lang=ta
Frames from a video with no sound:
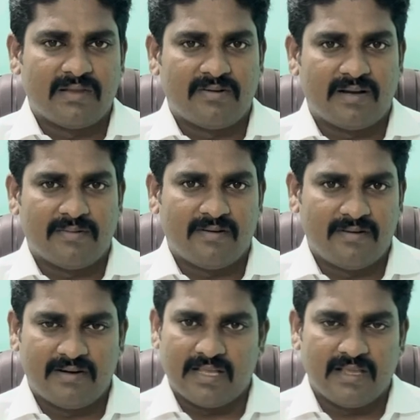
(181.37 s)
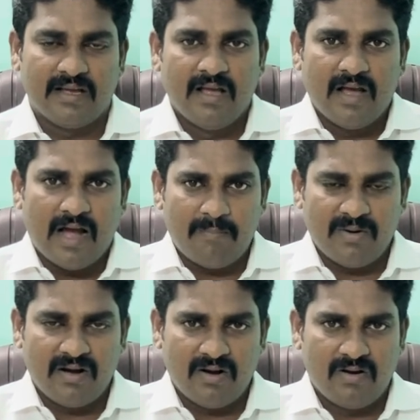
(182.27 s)
விட்ட விட்டது அப்போ
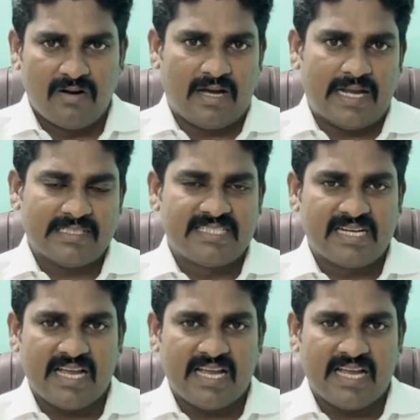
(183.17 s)
அரசு